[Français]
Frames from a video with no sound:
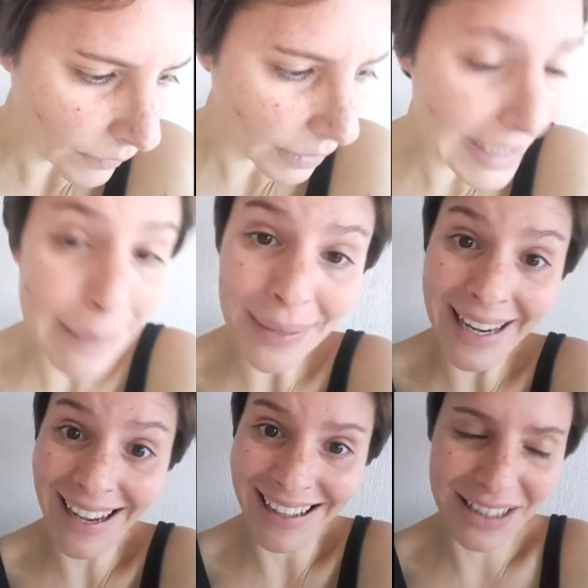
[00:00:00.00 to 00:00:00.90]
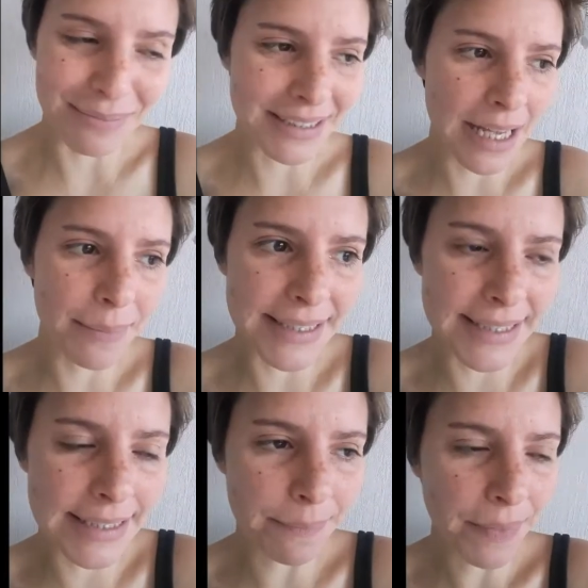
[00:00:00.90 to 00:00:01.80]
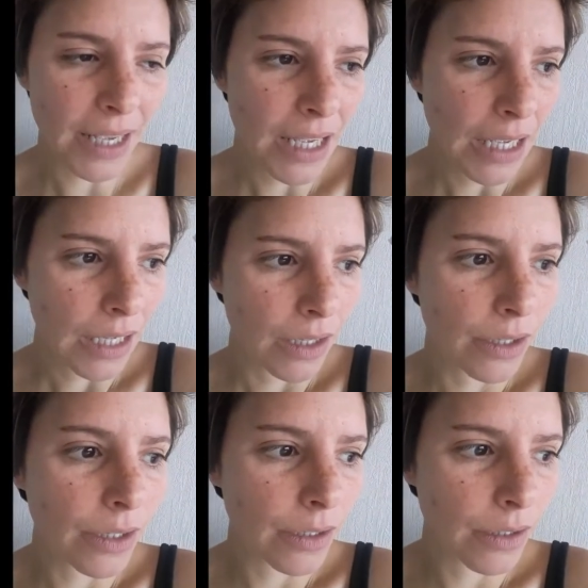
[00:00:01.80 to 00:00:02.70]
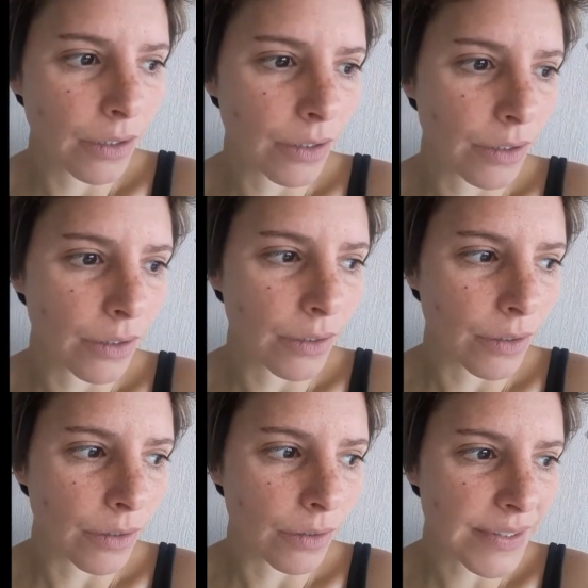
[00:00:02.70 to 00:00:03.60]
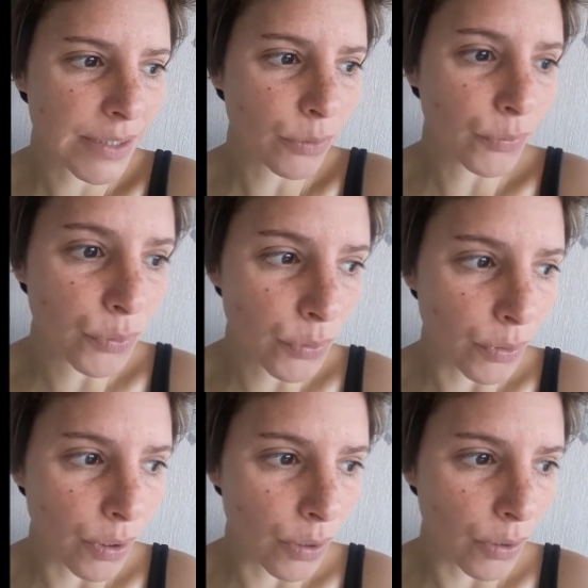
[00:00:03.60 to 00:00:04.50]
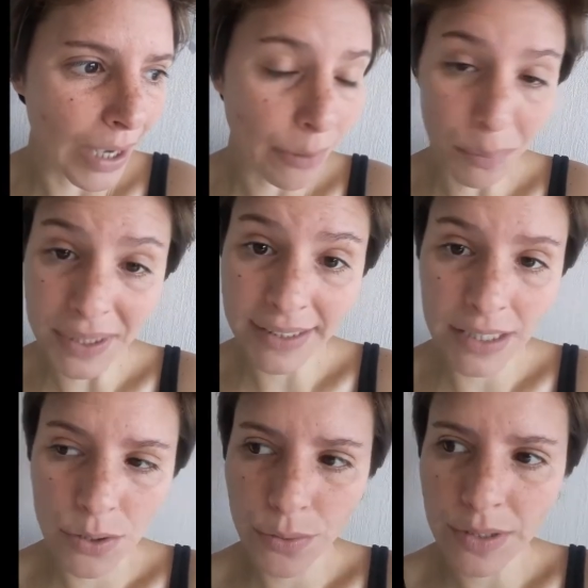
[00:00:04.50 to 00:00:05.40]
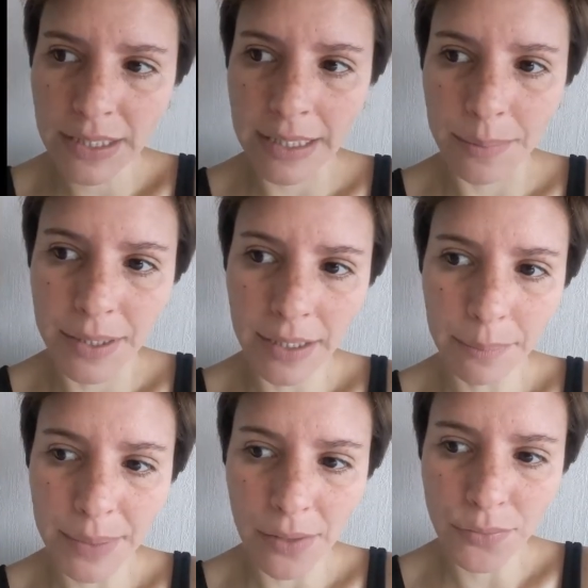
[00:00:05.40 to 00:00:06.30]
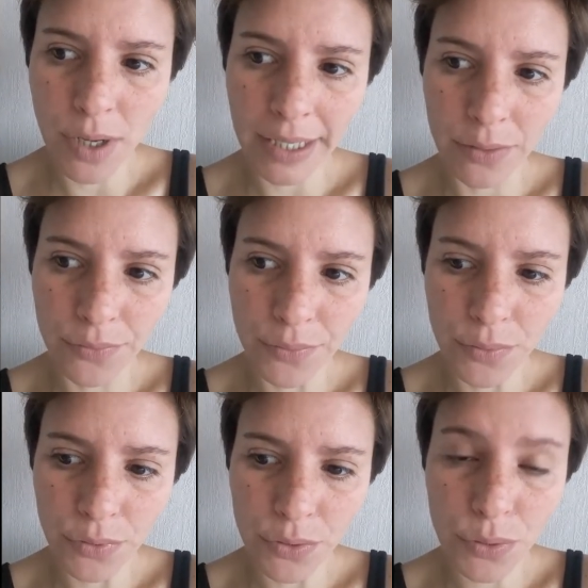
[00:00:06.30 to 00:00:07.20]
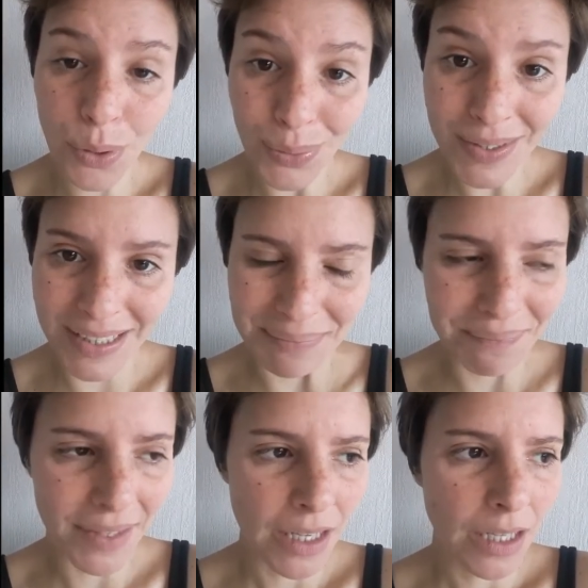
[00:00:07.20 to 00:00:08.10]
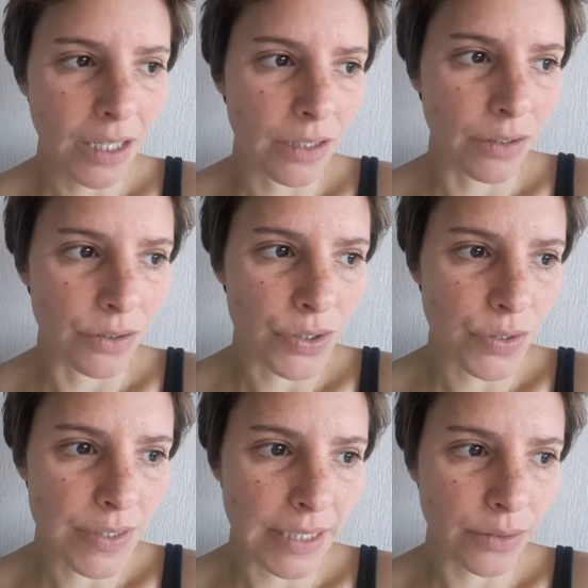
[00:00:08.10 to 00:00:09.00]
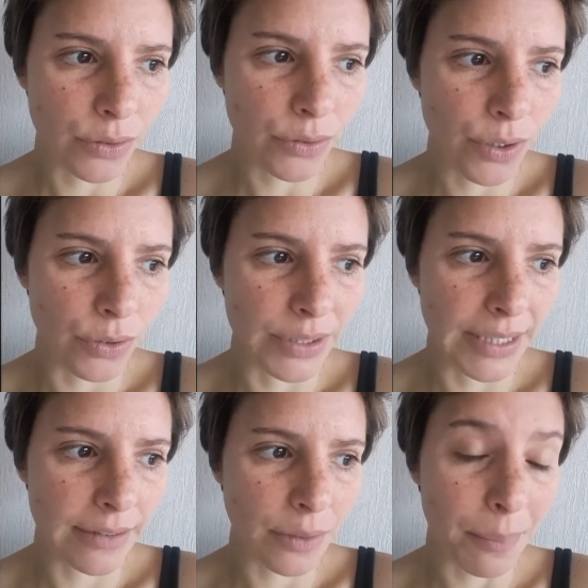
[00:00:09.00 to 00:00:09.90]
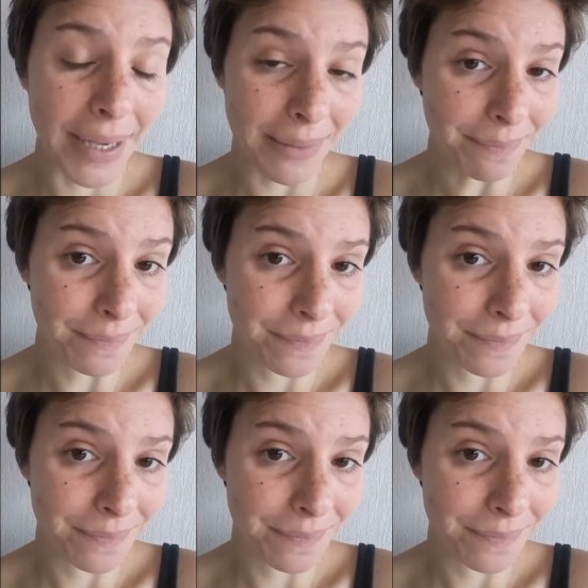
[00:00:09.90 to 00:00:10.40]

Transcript: J'ai pas l'air hein, comme ça, mais si, si. Euh, si on veut euh, accomplir des choses, eh bien parfois il faut se lancer sans attendre d'être prêt.